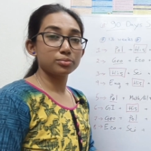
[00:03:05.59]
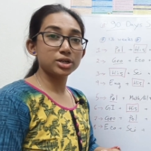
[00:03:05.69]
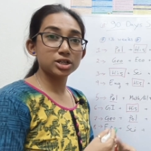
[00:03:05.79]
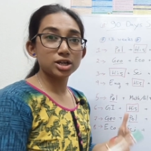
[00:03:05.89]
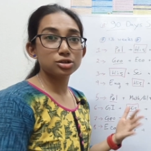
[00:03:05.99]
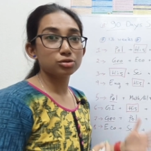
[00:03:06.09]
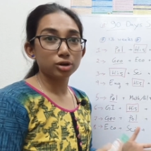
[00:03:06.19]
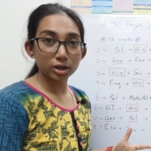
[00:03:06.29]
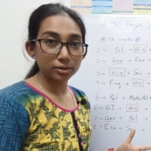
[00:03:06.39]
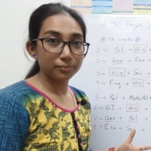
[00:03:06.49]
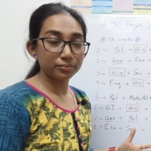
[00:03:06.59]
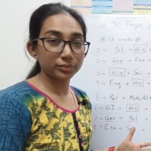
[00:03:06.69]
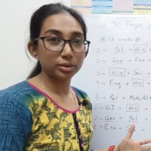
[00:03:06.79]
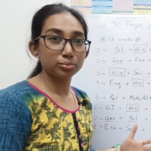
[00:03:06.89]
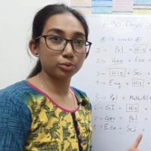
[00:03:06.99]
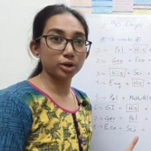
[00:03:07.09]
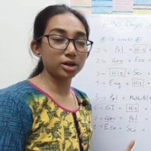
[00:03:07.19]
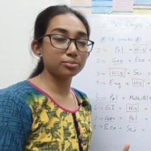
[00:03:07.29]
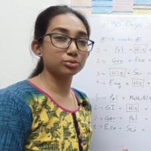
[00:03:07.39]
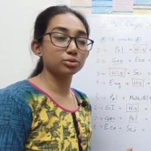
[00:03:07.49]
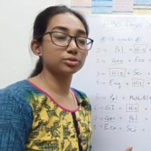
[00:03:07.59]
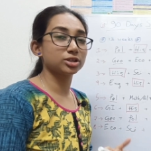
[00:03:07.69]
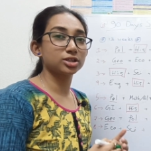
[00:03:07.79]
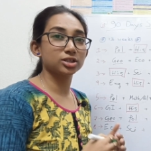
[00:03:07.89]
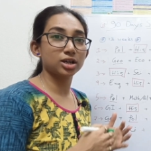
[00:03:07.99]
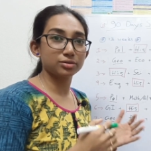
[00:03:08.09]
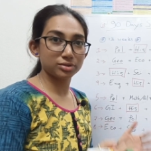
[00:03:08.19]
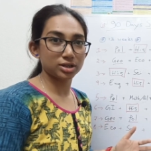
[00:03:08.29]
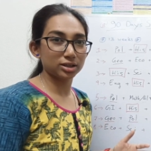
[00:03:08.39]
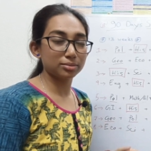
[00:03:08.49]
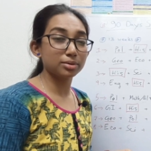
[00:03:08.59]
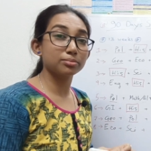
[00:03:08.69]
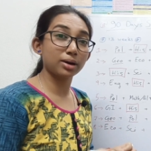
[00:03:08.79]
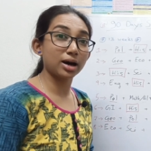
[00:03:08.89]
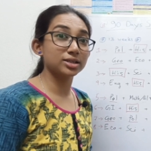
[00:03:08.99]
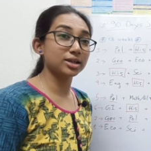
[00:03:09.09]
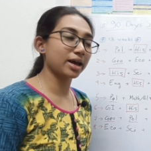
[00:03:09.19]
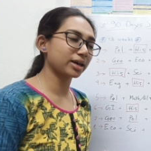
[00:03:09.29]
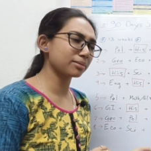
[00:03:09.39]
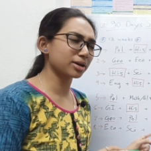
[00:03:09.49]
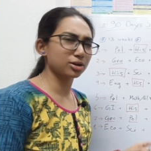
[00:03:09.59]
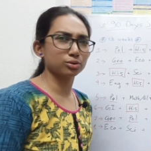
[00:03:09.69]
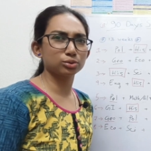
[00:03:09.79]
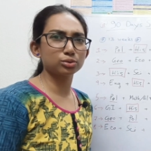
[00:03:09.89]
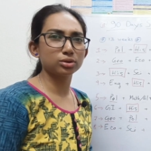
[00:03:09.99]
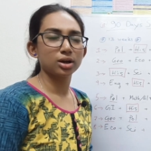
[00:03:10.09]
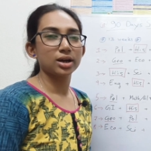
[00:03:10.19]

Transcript: বিশেষ করে পড়ে পুরো জিনিসটা রিভিশন দেবে বা যারা একেবারে নতুন